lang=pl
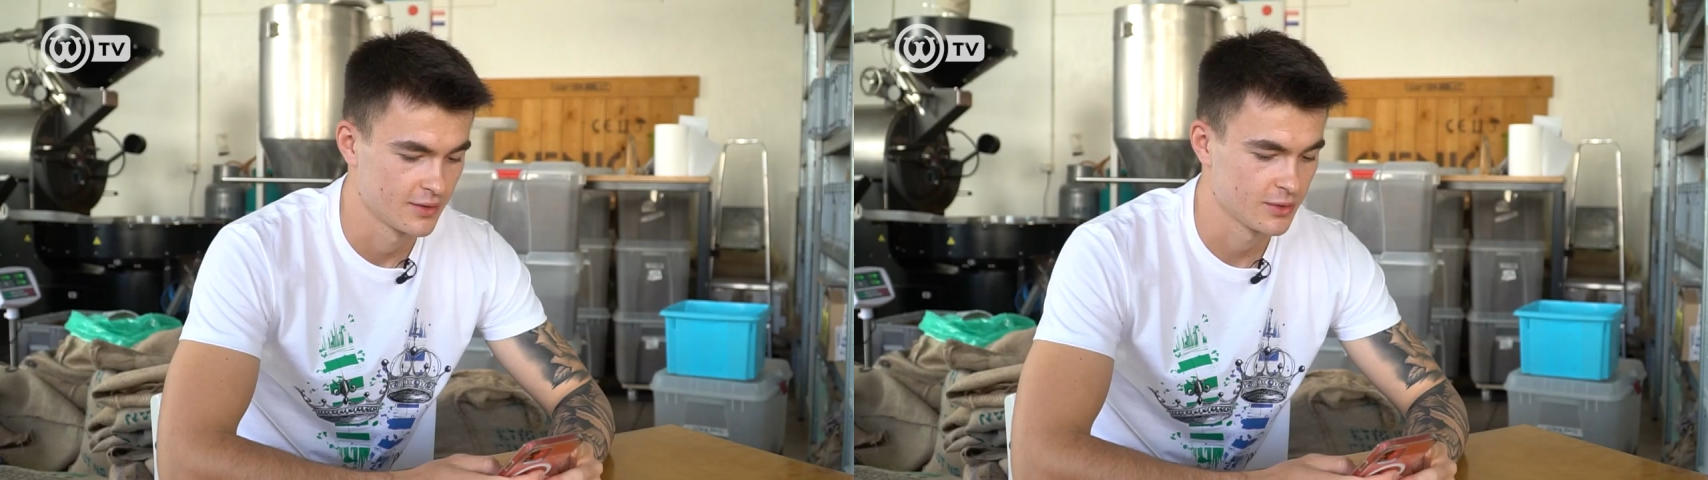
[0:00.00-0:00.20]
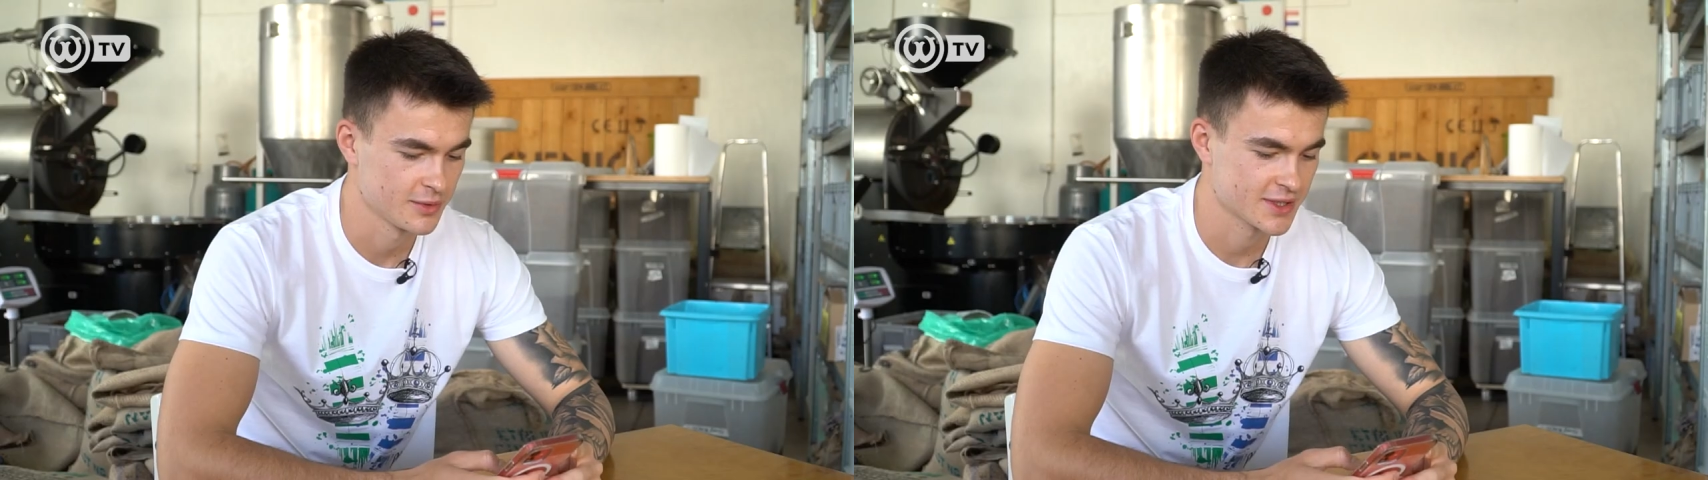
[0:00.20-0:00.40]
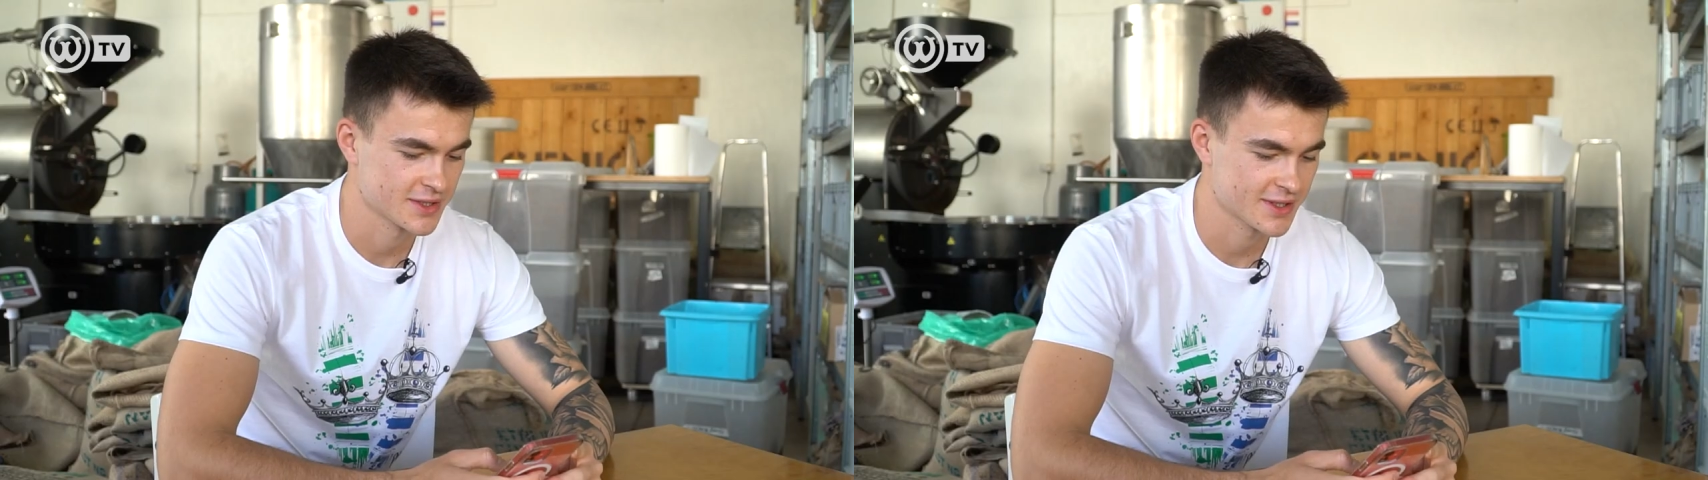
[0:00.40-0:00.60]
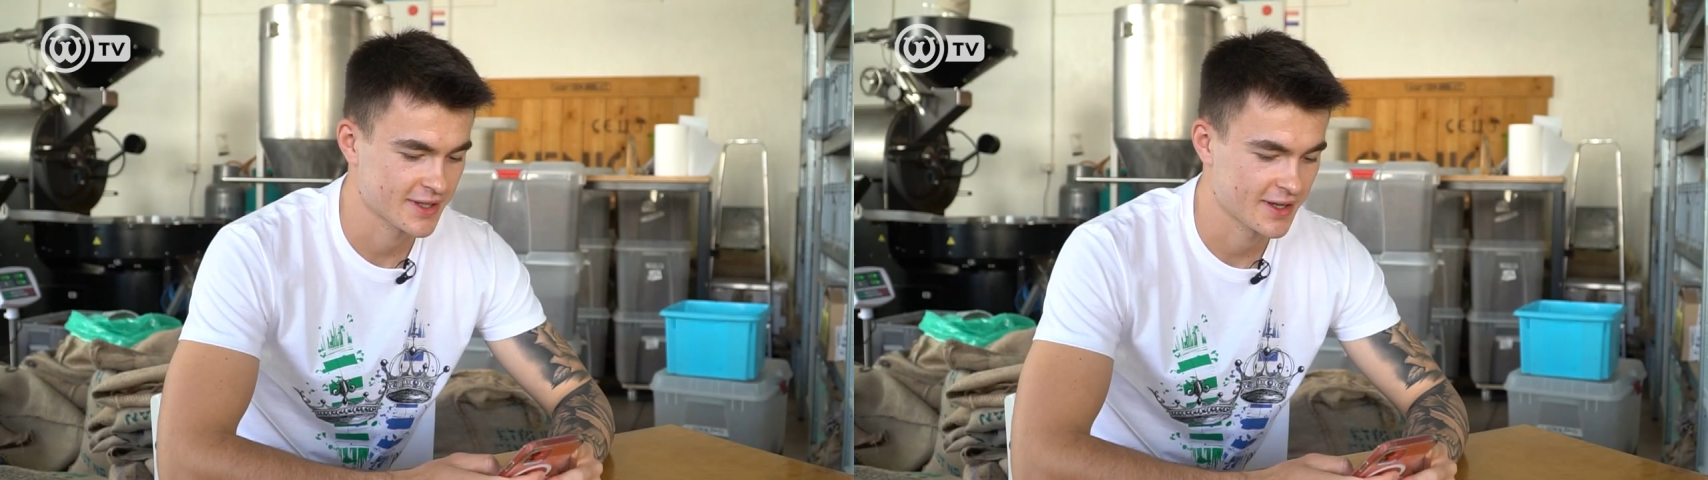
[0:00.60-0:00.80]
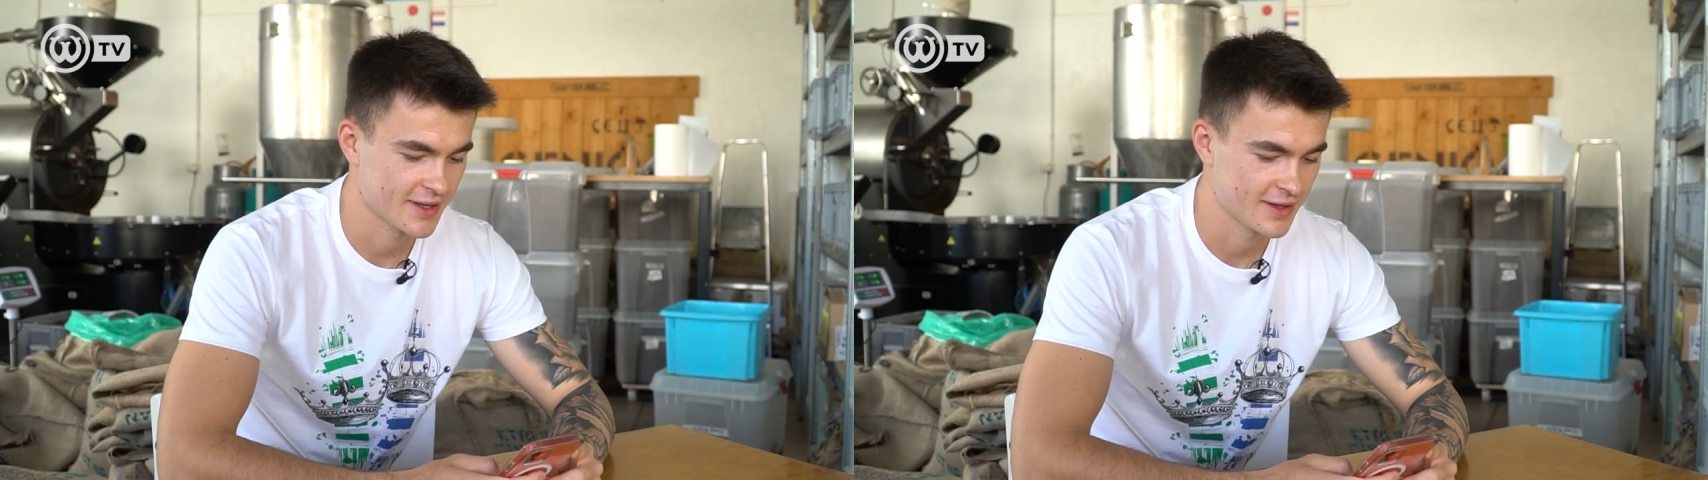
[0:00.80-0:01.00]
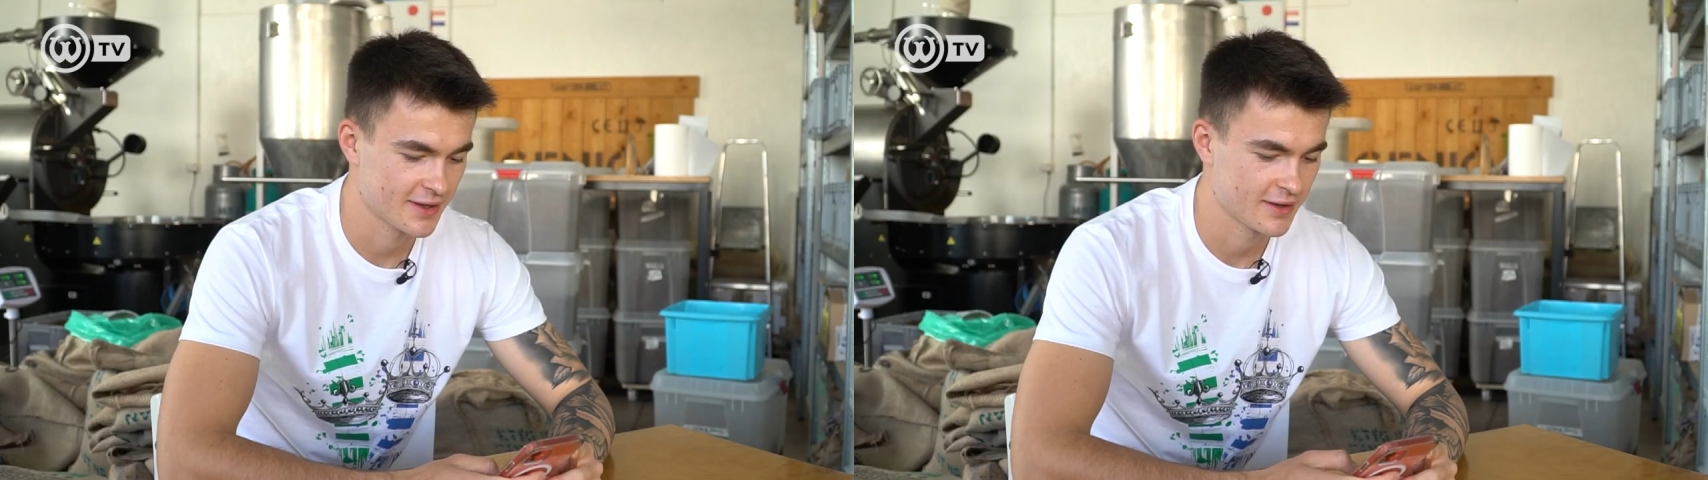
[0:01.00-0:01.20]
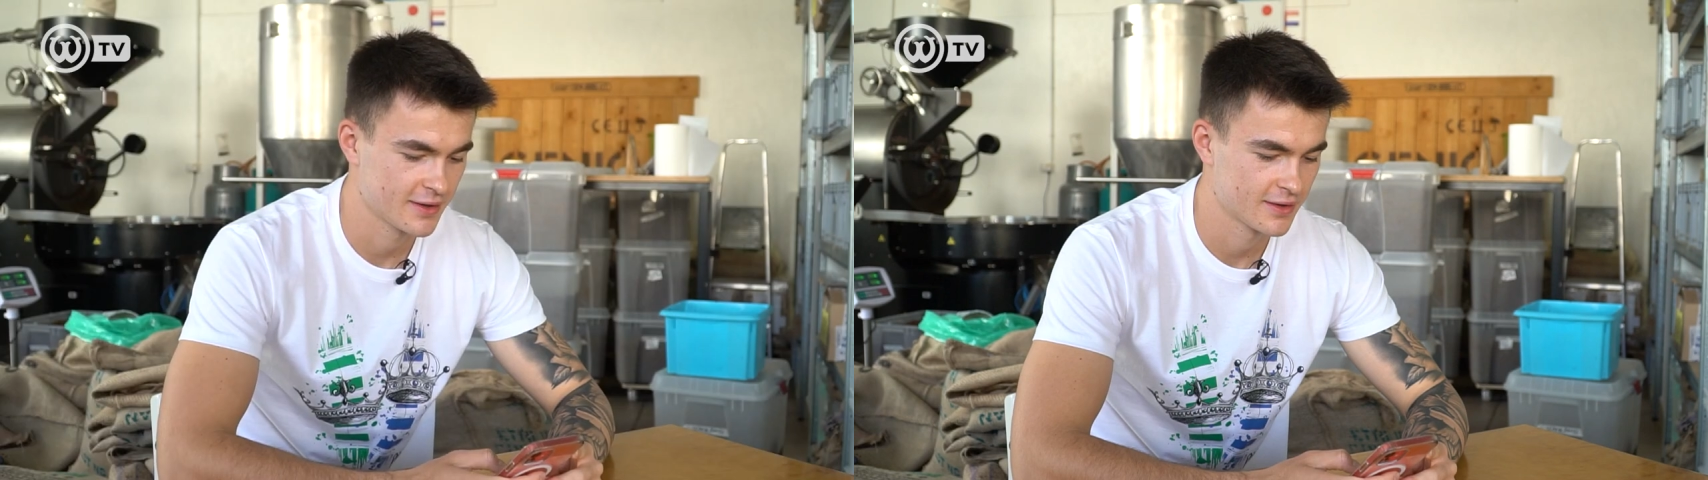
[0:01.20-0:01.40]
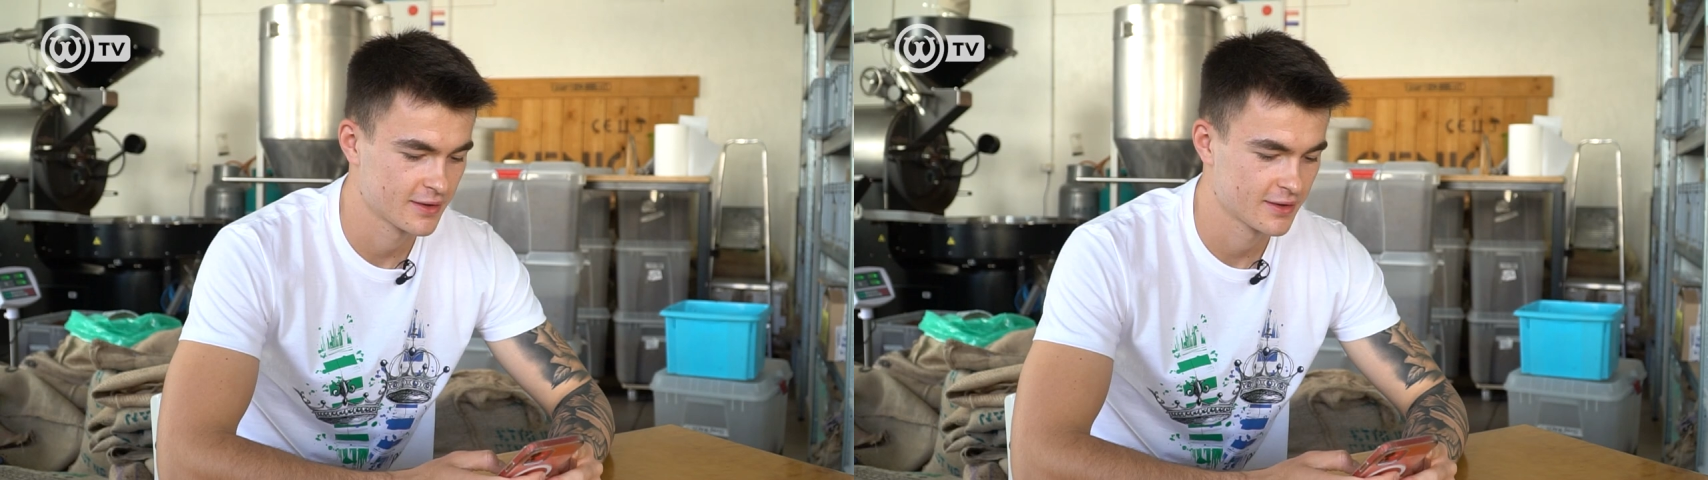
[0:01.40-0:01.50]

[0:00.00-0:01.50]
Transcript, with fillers: No myślę, że takie